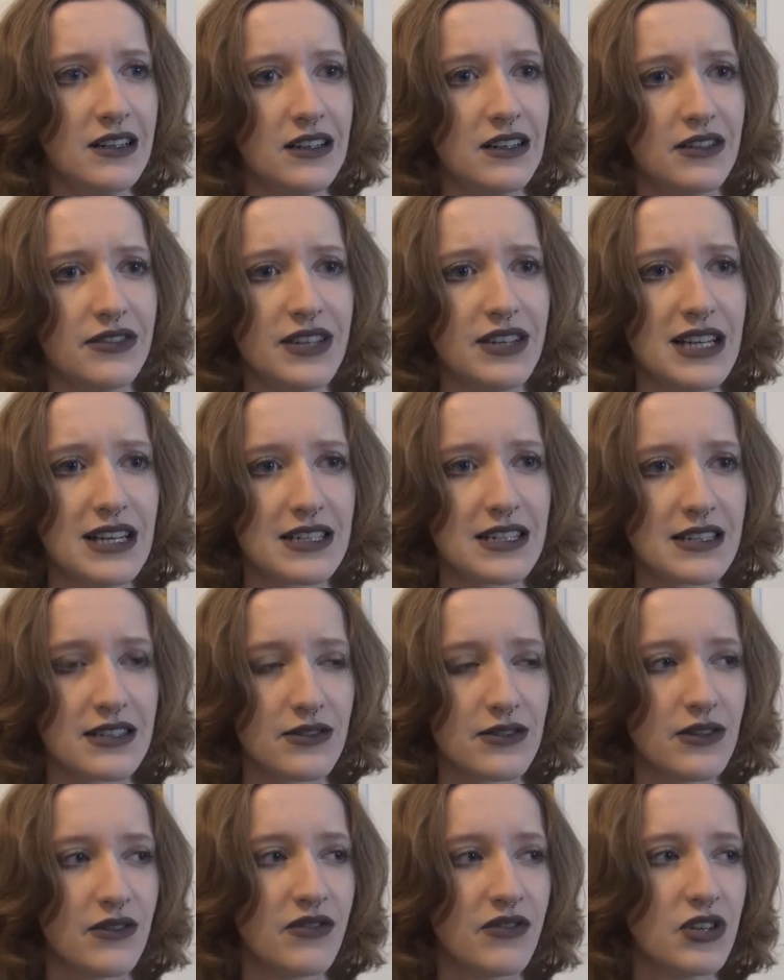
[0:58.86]
vieles ist
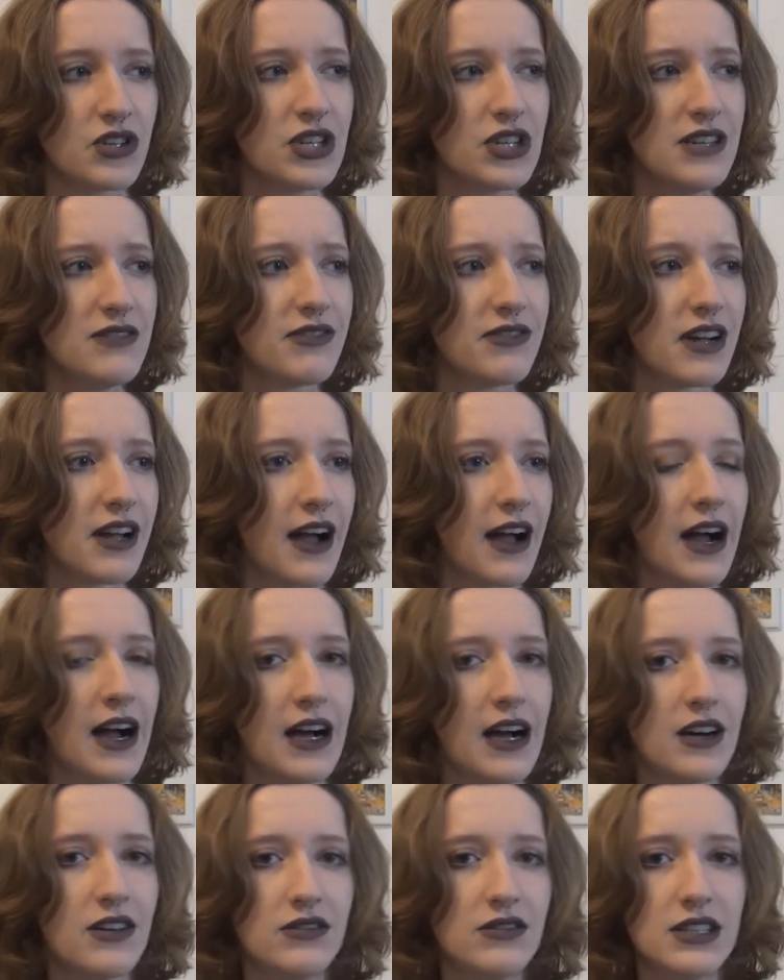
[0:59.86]
irgendwie schief
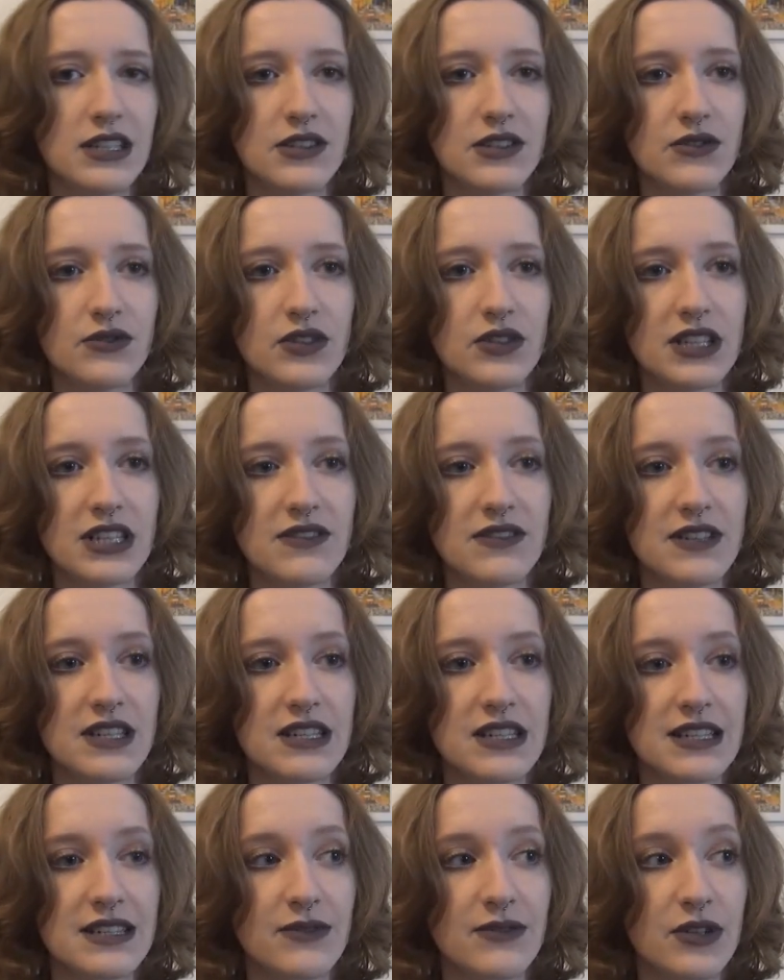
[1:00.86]
gegangen und nicht so wirklich, wie ich
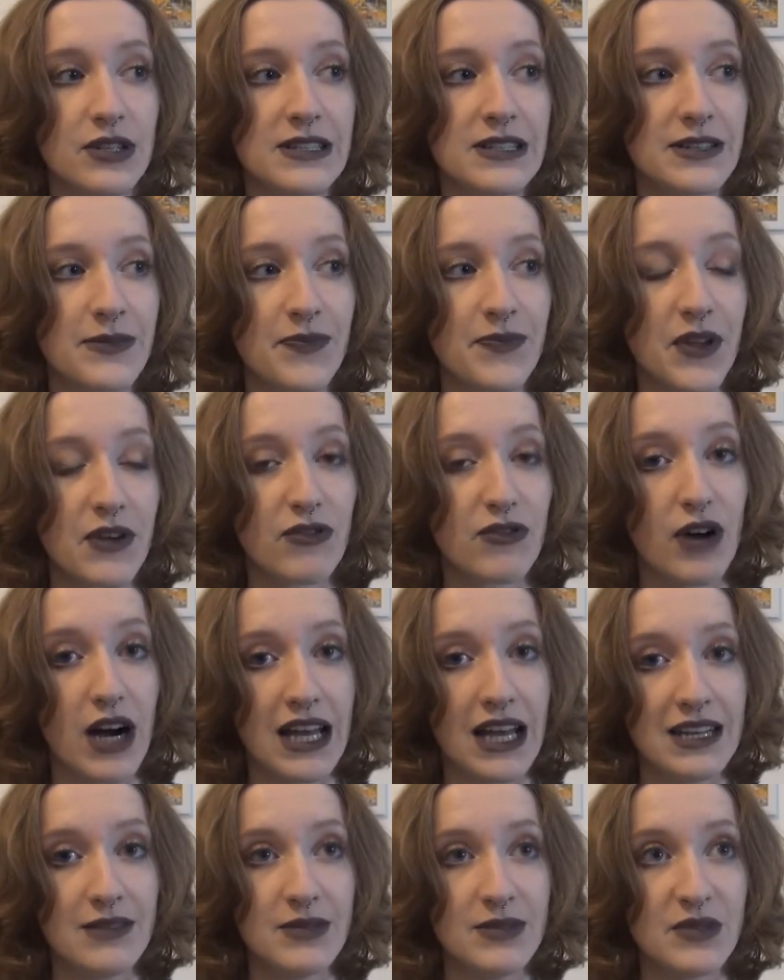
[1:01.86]
das wollte. Vor
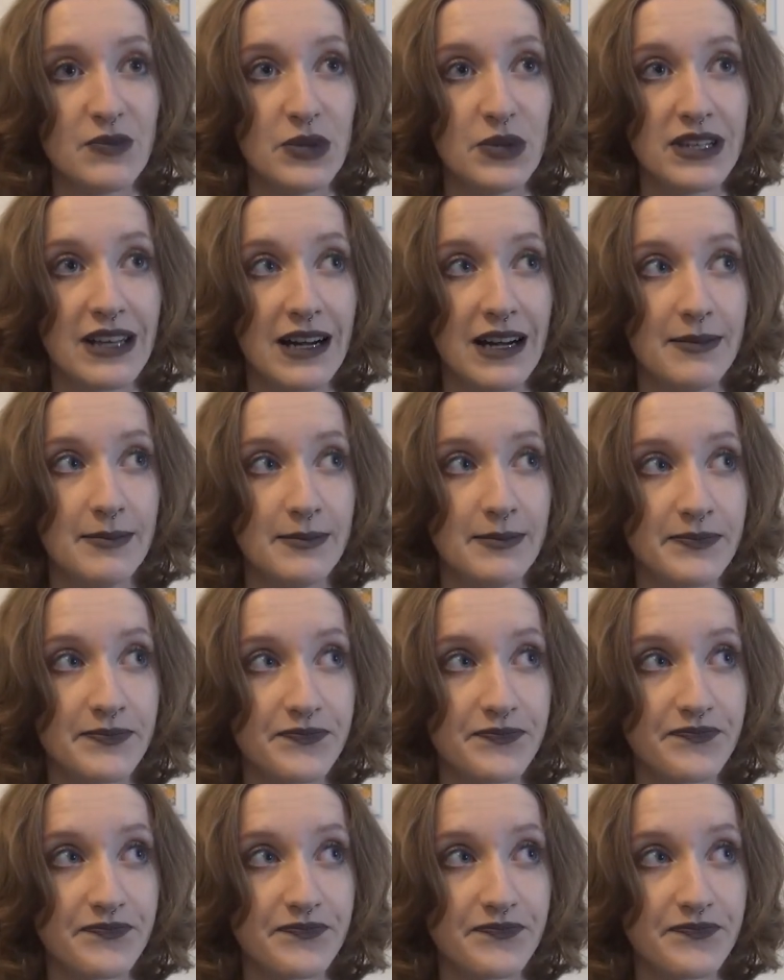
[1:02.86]
allem, ich bin am